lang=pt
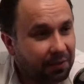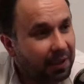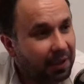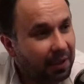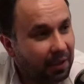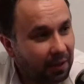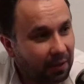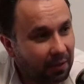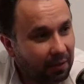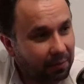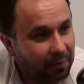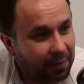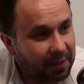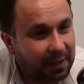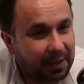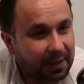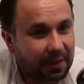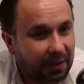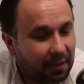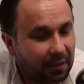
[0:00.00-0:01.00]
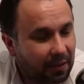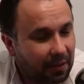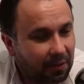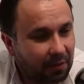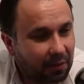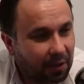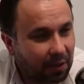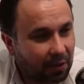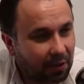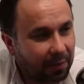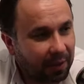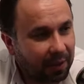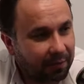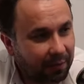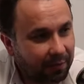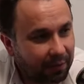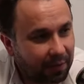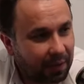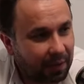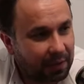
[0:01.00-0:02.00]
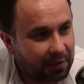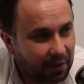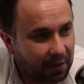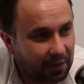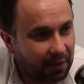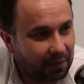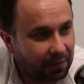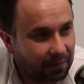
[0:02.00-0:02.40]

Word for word: E aí? PCC entrando aqui, como é que vai ficar isso aí?